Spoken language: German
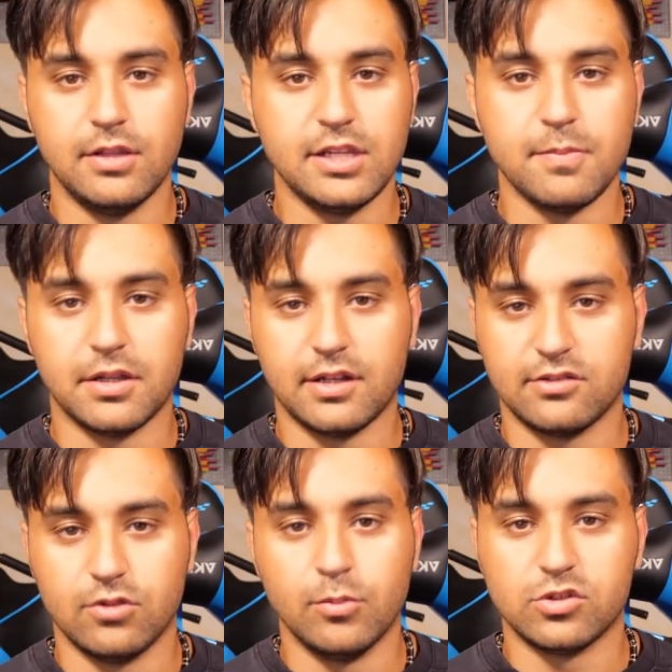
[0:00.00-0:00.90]
nicht mehr
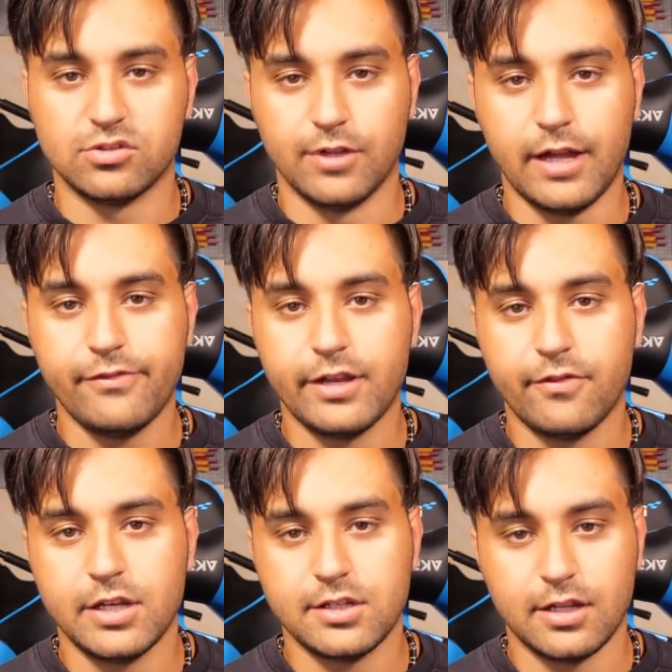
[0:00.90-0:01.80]
da so emotional
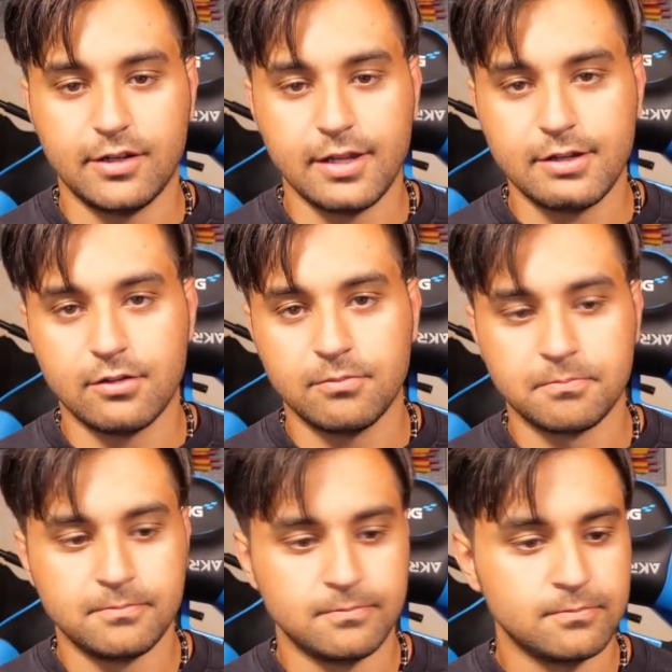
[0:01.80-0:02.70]
werde, wenn ich dran denke.
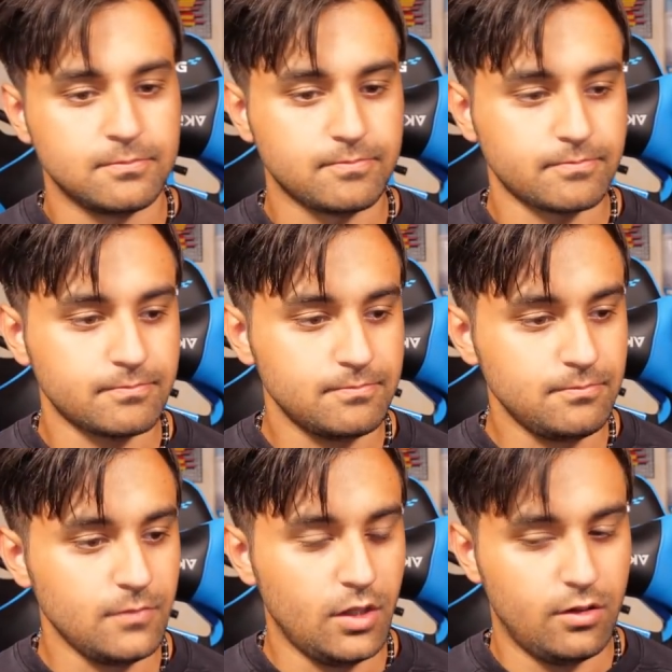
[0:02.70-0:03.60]

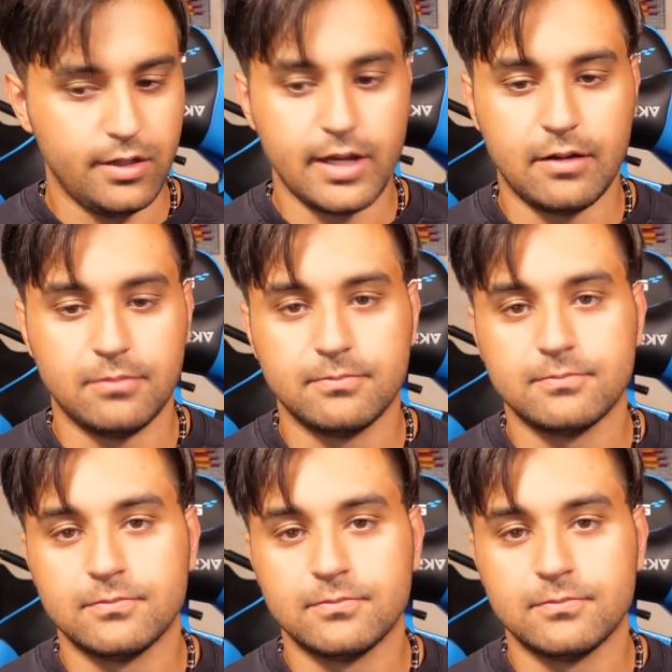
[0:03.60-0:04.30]
Ja,